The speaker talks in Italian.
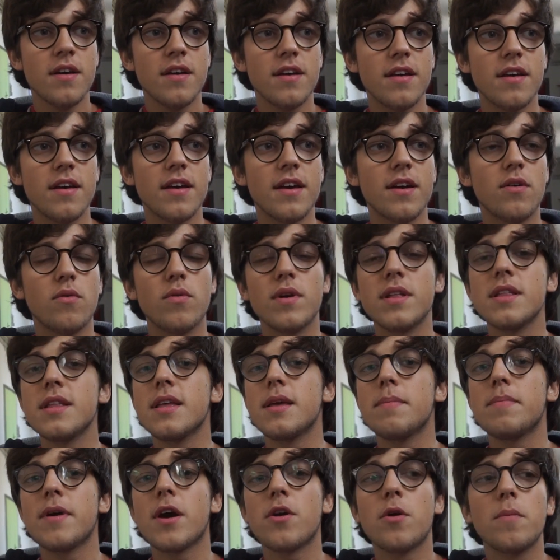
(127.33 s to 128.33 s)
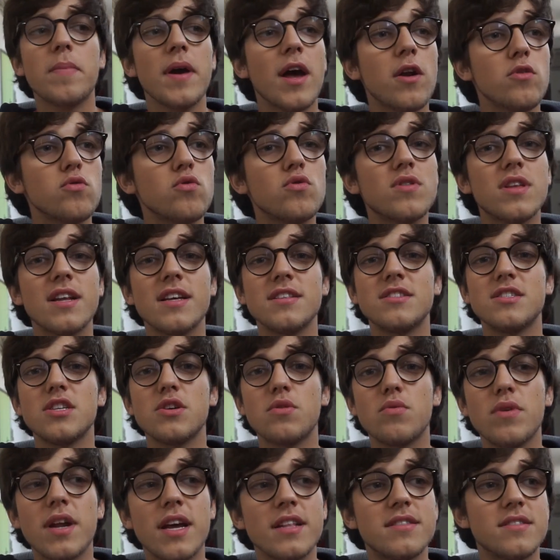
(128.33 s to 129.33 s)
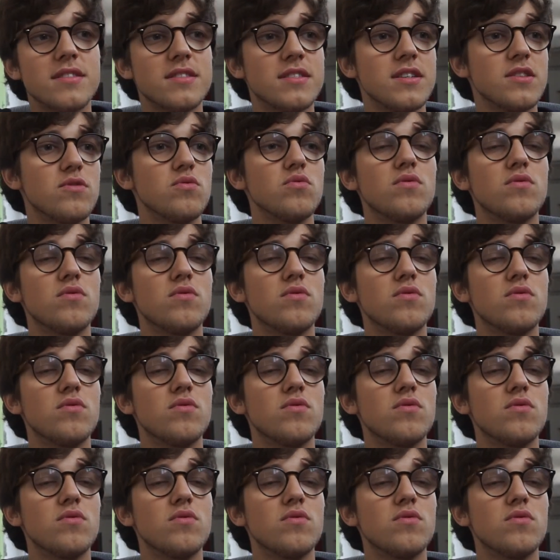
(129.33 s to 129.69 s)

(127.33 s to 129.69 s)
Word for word: e quindi piano piano tutte le insicurezze,